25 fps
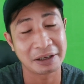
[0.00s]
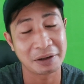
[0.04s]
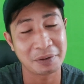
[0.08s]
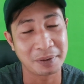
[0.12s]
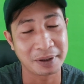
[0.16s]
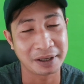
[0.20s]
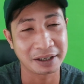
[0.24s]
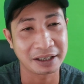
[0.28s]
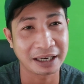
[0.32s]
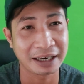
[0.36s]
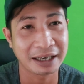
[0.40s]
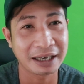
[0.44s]
gì quý
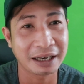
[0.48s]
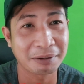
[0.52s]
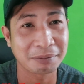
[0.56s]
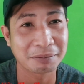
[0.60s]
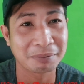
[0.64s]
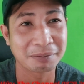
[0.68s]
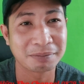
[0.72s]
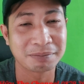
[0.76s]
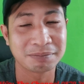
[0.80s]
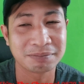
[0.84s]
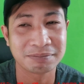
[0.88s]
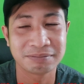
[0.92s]
vị thấy
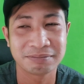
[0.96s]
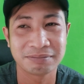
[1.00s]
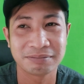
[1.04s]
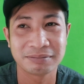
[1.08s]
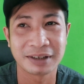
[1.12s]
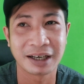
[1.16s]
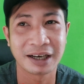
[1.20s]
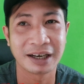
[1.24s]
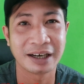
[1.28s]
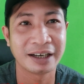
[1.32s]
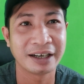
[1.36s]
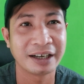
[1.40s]
không,
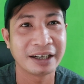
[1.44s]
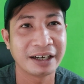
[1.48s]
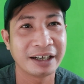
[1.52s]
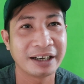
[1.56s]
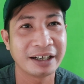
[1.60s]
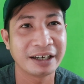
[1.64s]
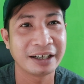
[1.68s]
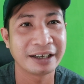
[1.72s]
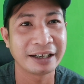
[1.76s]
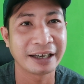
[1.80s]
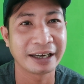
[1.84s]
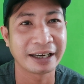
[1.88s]
à,
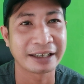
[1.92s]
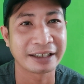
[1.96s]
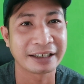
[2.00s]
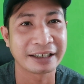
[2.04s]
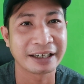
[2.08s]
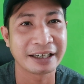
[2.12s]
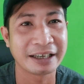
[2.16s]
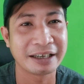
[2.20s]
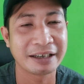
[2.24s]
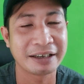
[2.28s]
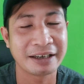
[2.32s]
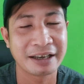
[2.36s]
hàng
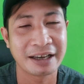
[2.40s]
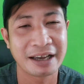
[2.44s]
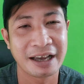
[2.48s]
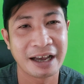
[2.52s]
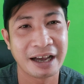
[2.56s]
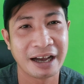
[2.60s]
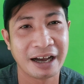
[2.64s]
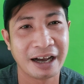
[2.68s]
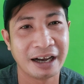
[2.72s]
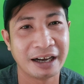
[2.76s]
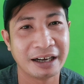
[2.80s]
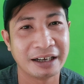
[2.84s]
chi
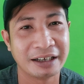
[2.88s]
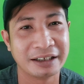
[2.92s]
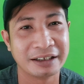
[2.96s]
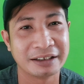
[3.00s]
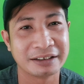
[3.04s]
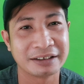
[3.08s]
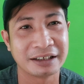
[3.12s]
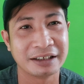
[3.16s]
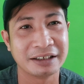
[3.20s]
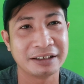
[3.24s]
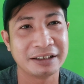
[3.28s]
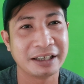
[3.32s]

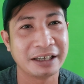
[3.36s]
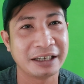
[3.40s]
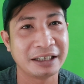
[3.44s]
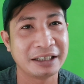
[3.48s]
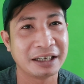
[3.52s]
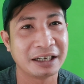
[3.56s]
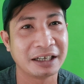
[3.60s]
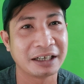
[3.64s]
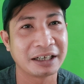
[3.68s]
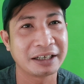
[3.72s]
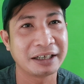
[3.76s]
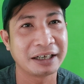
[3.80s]
ờ, tự
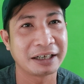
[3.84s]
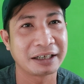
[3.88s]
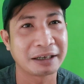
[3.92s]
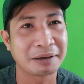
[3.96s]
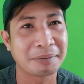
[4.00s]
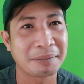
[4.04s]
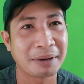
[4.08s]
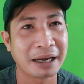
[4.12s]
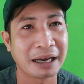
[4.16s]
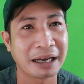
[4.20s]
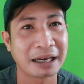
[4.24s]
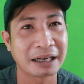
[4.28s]
nhiên dựng cái
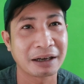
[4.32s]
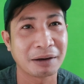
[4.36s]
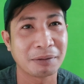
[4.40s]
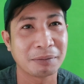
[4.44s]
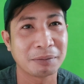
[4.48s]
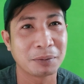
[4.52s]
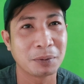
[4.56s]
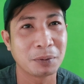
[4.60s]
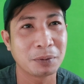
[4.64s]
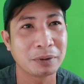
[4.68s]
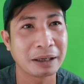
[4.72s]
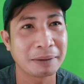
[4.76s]
drama
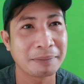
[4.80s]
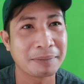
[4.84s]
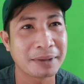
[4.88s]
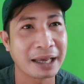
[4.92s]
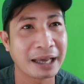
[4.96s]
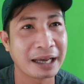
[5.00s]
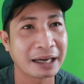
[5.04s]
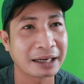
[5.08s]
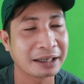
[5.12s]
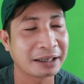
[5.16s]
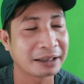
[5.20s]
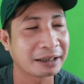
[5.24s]
không muốn tham
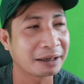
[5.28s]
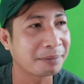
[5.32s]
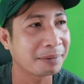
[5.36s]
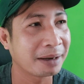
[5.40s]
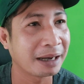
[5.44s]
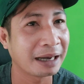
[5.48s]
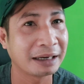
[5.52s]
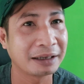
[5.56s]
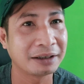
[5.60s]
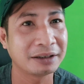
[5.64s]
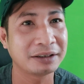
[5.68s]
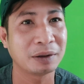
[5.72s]
gia cái
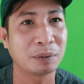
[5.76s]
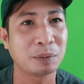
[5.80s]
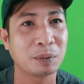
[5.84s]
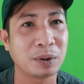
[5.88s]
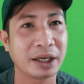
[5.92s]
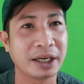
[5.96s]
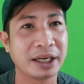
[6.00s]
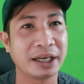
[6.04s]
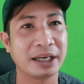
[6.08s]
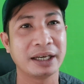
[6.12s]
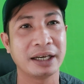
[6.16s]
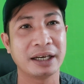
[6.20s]
drama nữa, trong
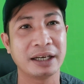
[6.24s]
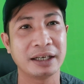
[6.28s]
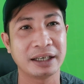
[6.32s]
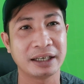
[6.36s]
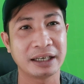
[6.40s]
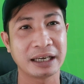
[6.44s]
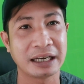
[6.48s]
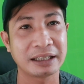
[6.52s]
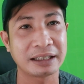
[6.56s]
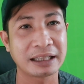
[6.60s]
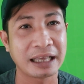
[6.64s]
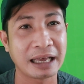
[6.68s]
khi á,
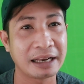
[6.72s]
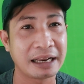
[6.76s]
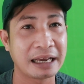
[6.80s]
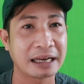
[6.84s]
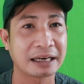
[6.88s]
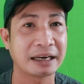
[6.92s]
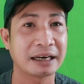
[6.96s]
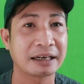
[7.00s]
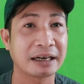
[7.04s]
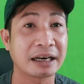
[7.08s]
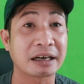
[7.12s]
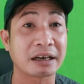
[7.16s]
thì anh ta
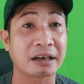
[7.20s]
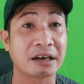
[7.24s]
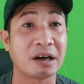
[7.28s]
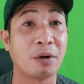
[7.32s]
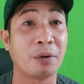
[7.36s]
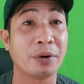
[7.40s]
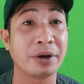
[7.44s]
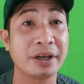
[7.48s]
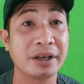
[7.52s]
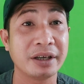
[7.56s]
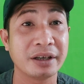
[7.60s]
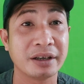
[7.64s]
đang rất là
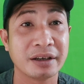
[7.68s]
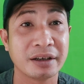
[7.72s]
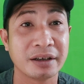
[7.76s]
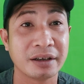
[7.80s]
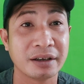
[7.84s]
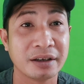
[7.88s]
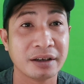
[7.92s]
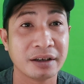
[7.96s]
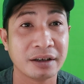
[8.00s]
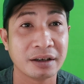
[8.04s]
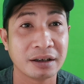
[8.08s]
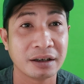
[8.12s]
nổi
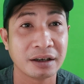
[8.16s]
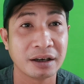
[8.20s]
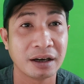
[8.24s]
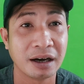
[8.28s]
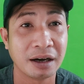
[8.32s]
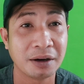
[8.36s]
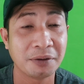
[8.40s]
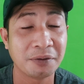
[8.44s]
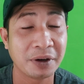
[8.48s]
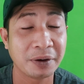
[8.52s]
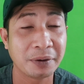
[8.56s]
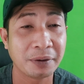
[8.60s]

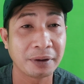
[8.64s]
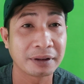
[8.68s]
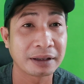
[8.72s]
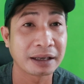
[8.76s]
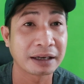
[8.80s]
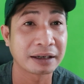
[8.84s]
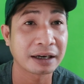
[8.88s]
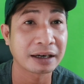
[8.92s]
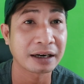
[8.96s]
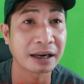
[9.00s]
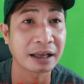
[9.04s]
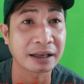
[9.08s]
ở view, anh
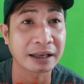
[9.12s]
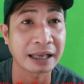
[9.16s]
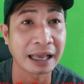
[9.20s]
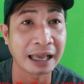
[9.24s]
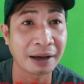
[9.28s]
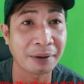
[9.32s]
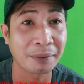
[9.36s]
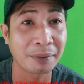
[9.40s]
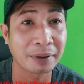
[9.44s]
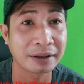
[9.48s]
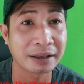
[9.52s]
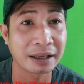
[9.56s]
ta rất là
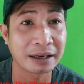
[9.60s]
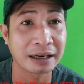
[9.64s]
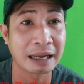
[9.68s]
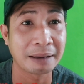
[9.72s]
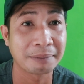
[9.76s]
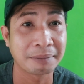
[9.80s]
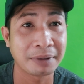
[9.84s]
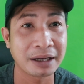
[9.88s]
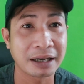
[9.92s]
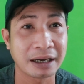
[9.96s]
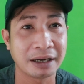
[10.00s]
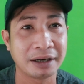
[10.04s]
cao, anh ta
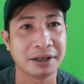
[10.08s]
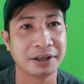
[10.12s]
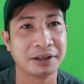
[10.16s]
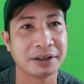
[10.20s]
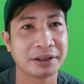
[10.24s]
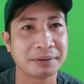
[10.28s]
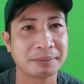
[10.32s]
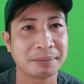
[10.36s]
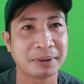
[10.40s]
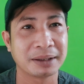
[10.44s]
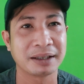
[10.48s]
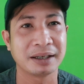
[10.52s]
làm rất là
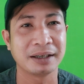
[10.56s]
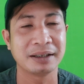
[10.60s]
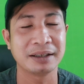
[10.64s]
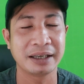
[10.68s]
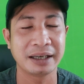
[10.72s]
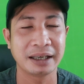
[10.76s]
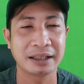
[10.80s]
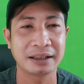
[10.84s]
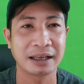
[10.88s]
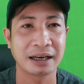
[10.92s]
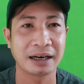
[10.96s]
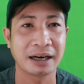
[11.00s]
được, mà tự
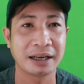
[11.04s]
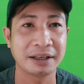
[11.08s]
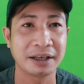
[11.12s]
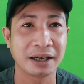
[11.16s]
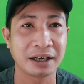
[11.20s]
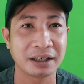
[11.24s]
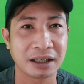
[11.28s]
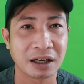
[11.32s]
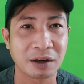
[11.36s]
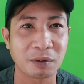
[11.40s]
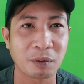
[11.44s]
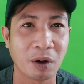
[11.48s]
nhiên anh ta lại
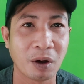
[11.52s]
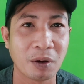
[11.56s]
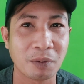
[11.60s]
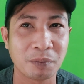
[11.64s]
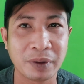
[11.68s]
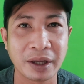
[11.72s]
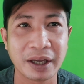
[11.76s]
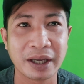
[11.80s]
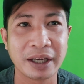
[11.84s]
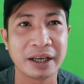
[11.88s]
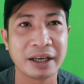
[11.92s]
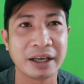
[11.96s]
dừng đợt
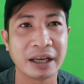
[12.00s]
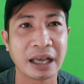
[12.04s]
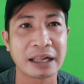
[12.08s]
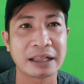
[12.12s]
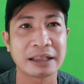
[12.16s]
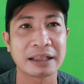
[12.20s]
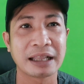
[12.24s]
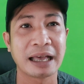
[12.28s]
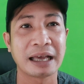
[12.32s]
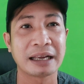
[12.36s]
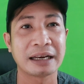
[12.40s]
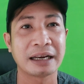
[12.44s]
một. Thì
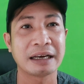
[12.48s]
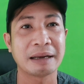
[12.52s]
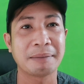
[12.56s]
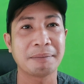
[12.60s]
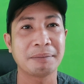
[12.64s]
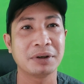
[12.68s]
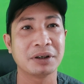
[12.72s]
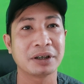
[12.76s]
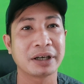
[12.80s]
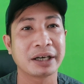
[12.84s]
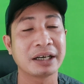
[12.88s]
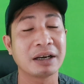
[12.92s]
anh ta đã
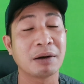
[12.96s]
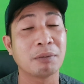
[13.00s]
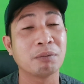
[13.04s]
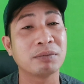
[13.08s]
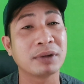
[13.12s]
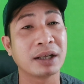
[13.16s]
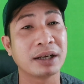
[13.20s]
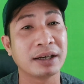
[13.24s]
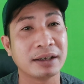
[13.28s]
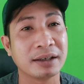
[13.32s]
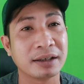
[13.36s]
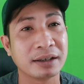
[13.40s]
nắm được cái
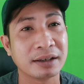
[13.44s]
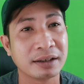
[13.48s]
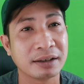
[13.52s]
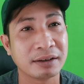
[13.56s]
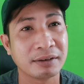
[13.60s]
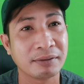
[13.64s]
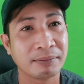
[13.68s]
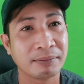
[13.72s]
thông tin